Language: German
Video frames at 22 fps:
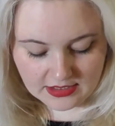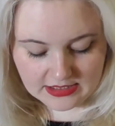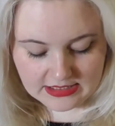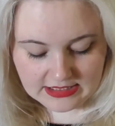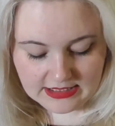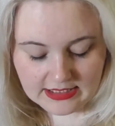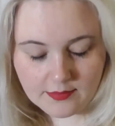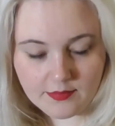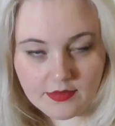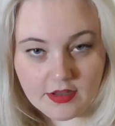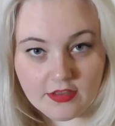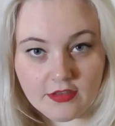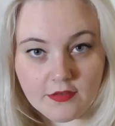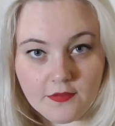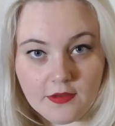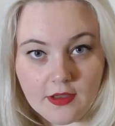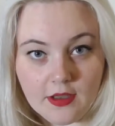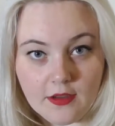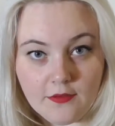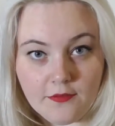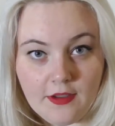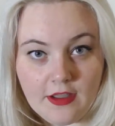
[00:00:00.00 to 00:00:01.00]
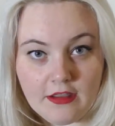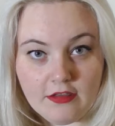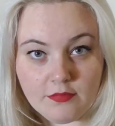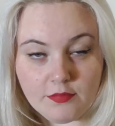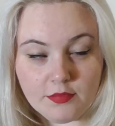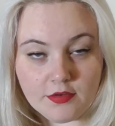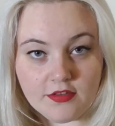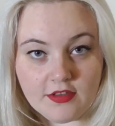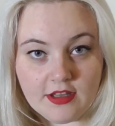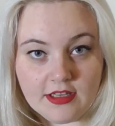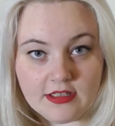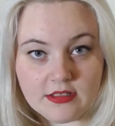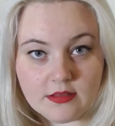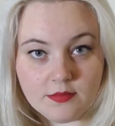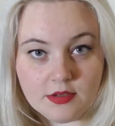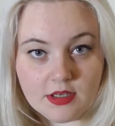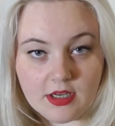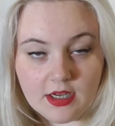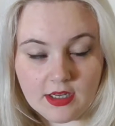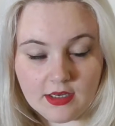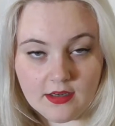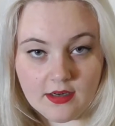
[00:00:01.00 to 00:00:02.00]
Die geben das auf ihrer Facebook-Seite
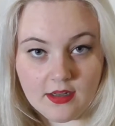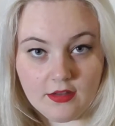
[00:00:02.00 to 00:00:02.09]
bekannt,